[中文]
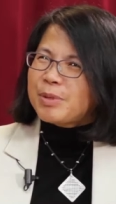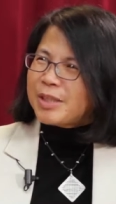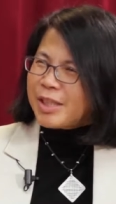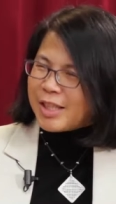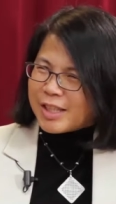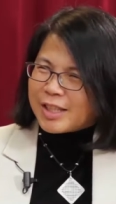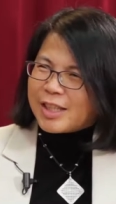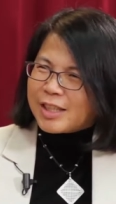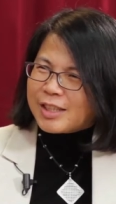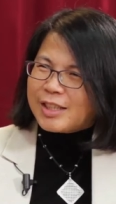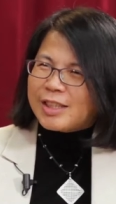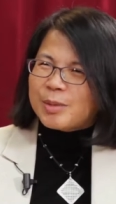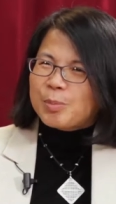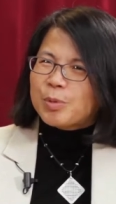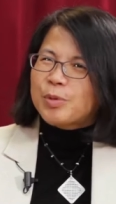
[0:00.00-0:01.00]
是很刻
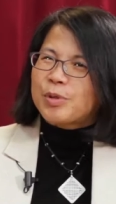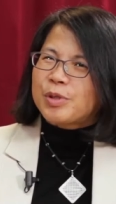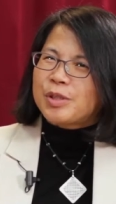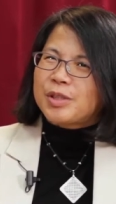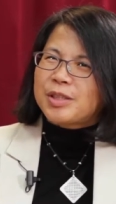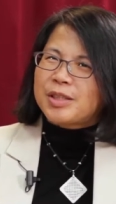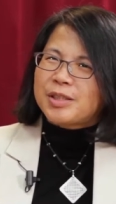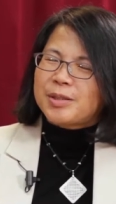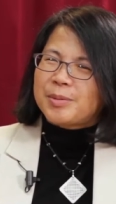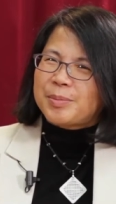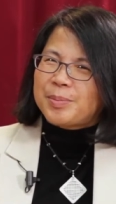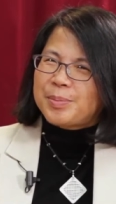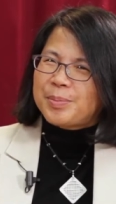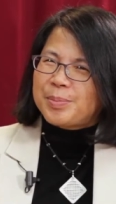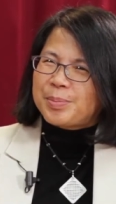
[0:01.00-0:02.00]
意，不过就是。
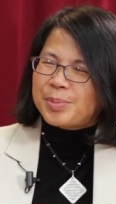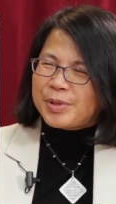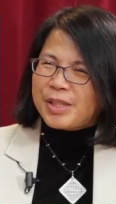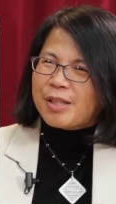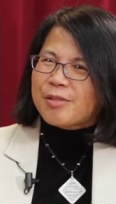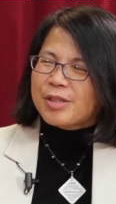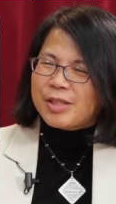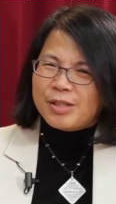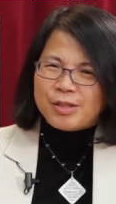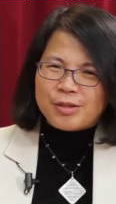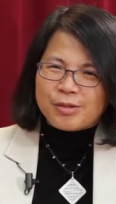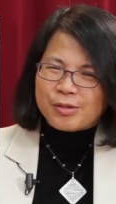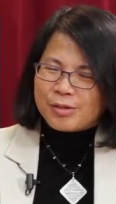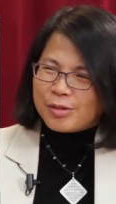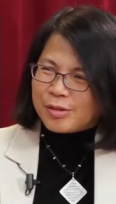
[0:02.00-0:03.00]
不小心就